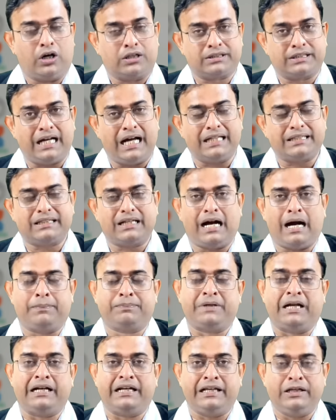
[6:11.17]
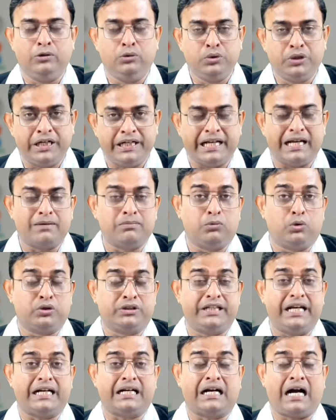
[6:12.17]
অর্থাৎ আপনার ইউরিনের
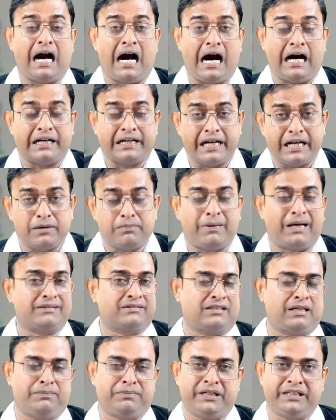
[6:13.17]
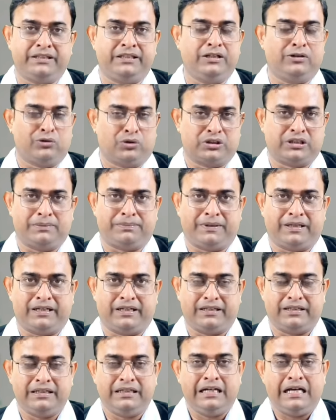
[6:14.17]
মধ্যে ক্ষারের মাত্রা বৃদ্ধি করতে
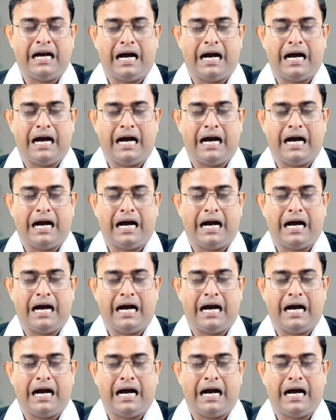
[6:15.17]
পারে